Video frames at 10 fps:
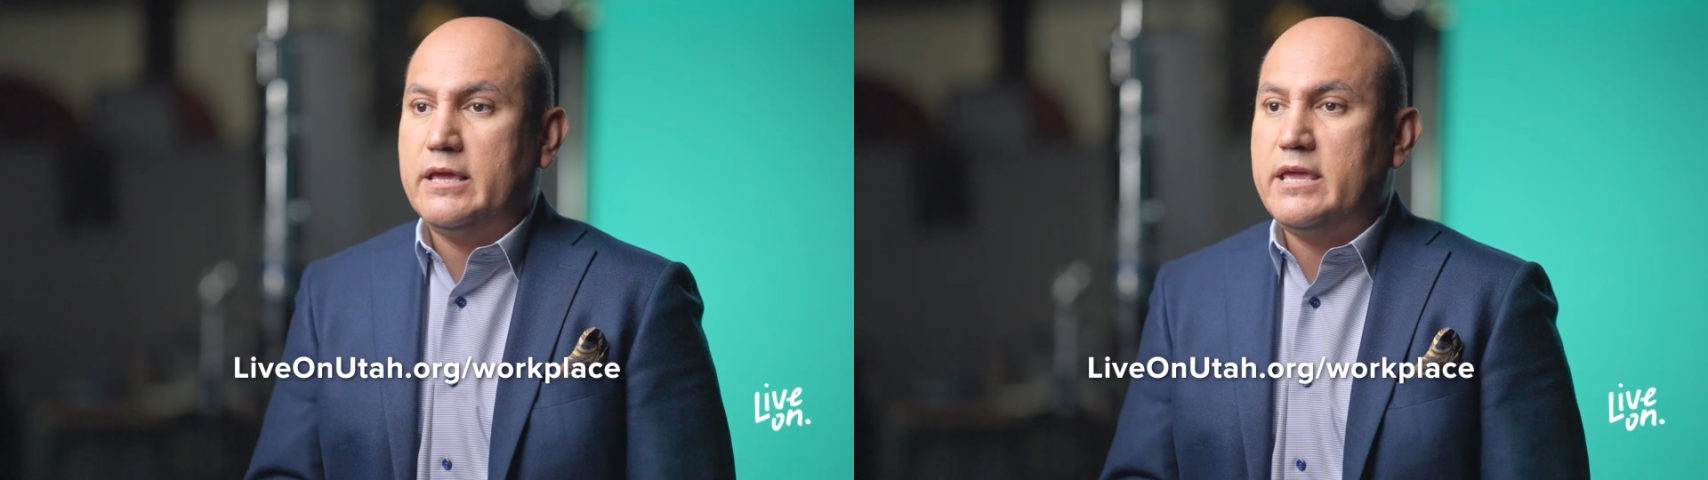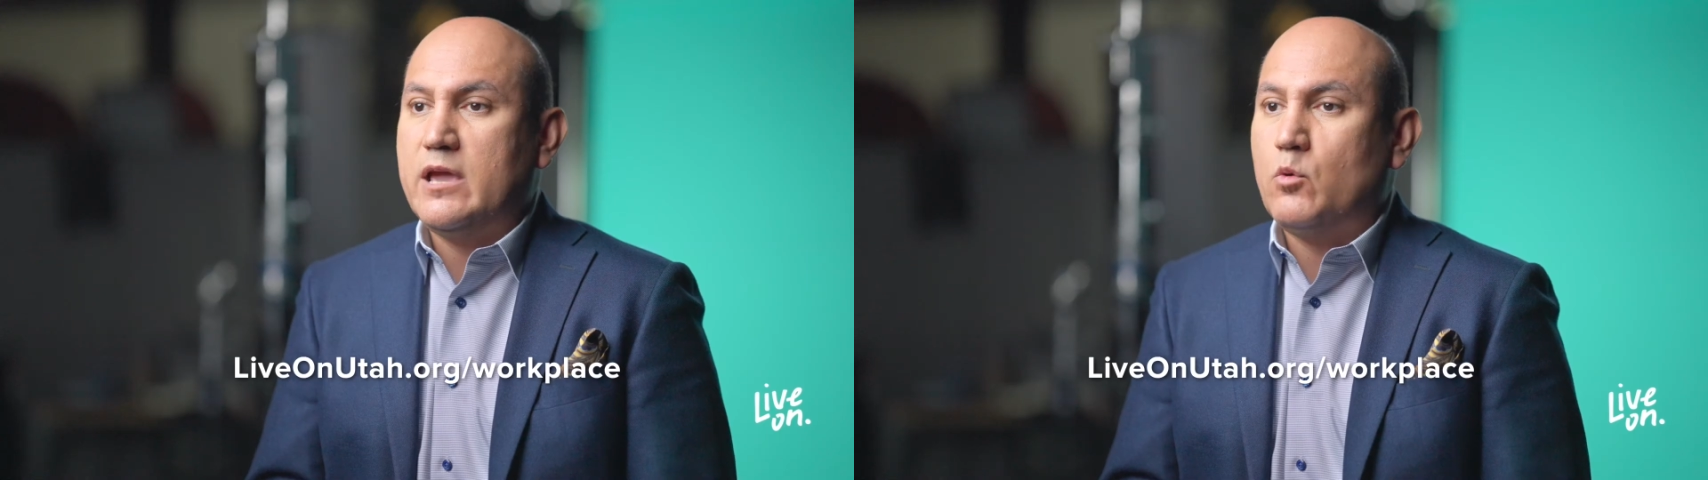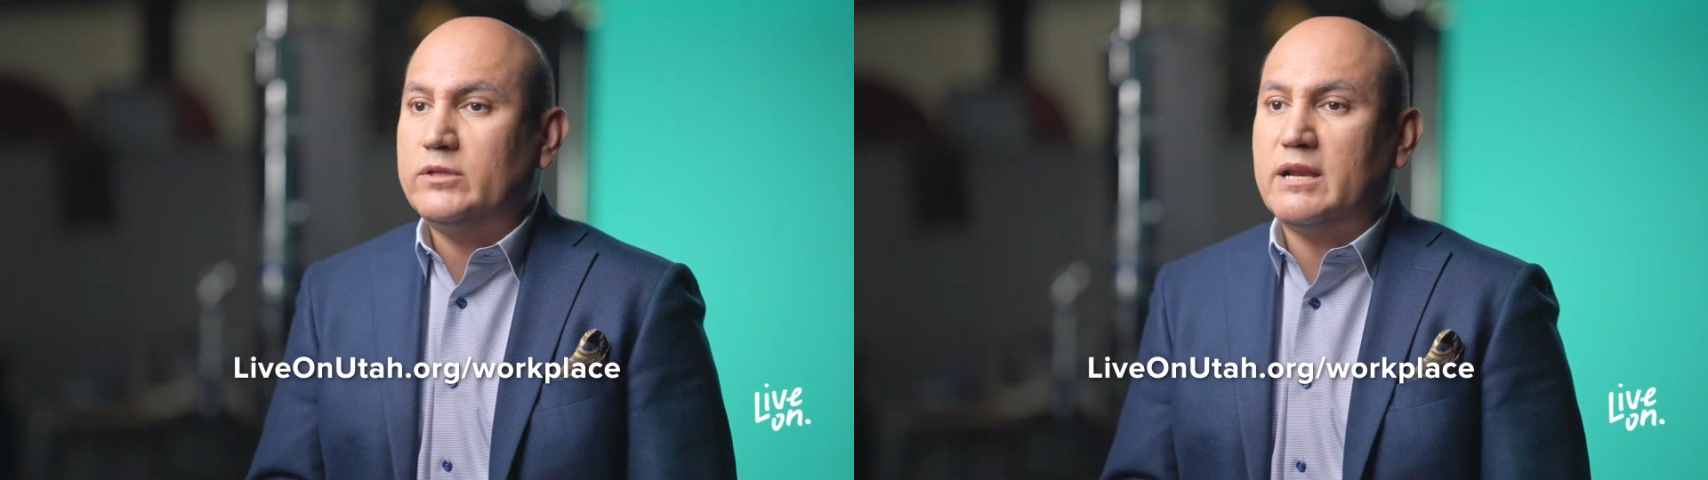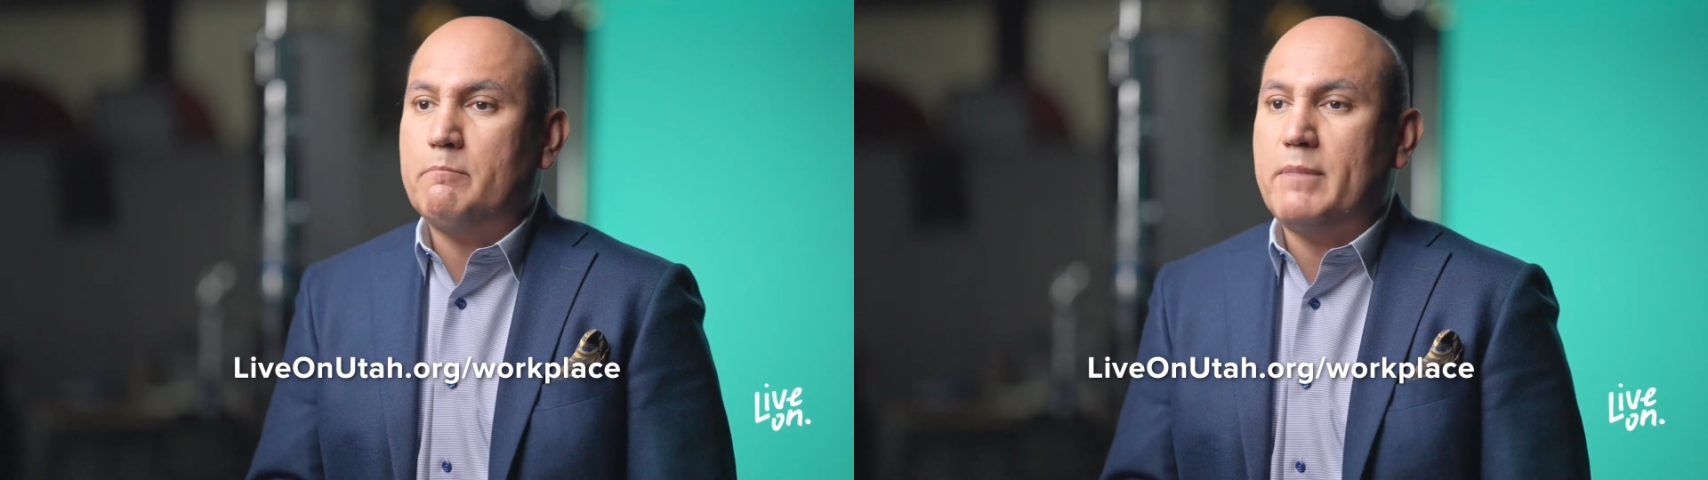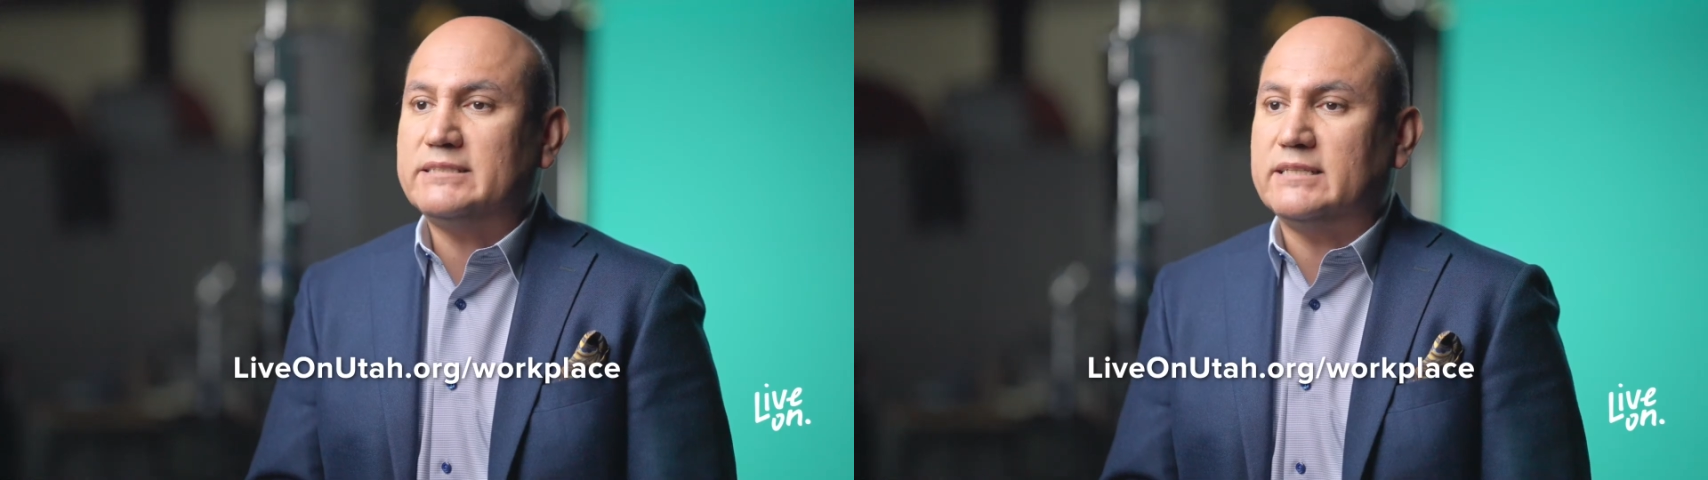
y encuentra más